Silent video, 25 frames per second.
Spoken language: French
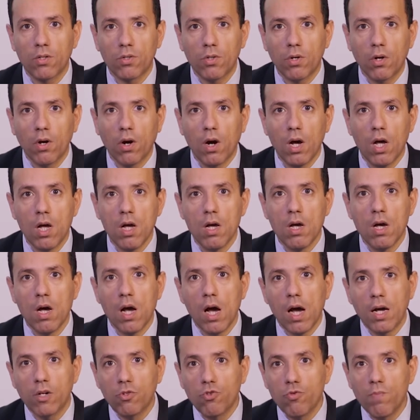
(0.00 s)
acteurs,
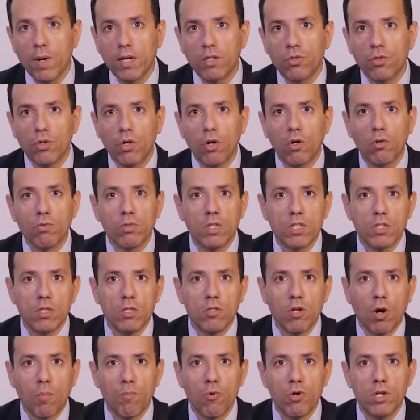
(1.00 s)
incubateurs,
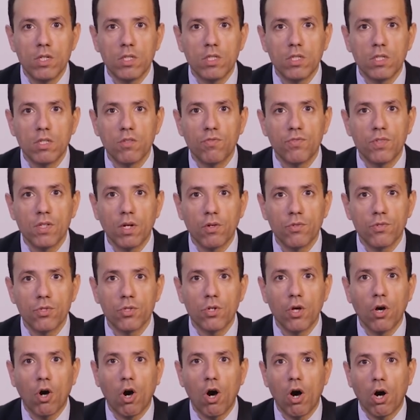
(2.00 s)
décideurs politiques,
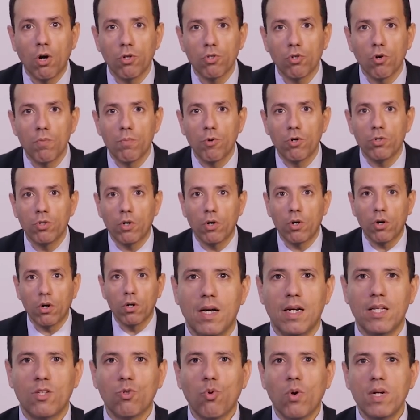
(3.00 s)
financeurs, entrepreneurs.
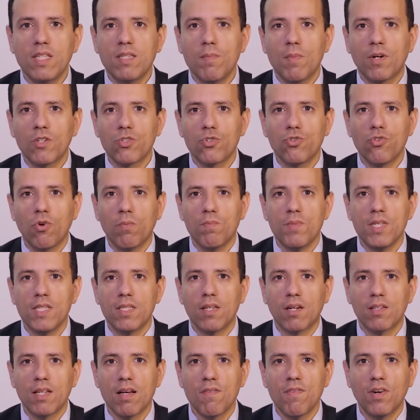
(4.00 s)
Les trois dimensions
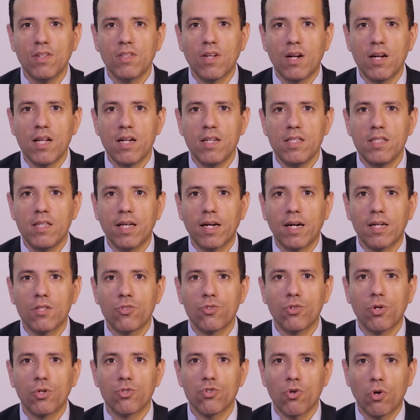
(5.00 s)
mises en avant dans la
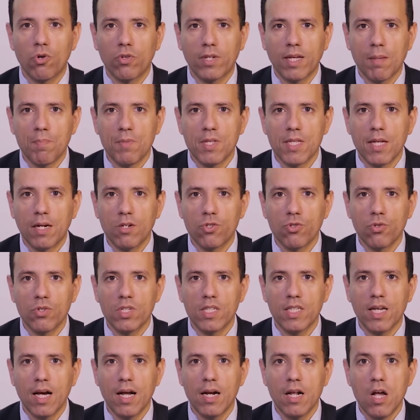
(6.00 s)
littérature sur le capital
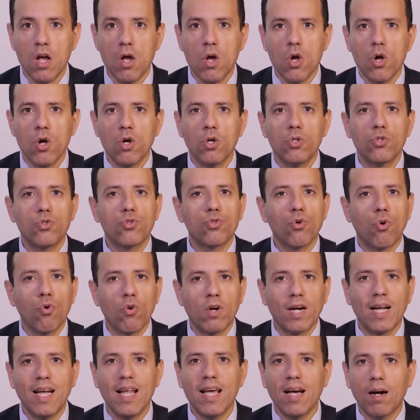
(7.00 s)
social sont
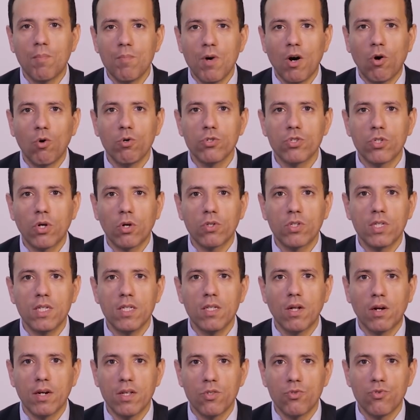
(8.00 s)
clairement
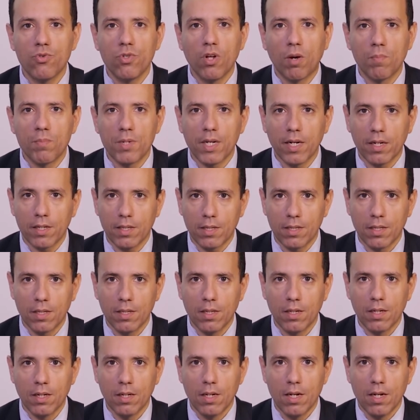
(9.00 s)
ressortis dans l'étude empirique.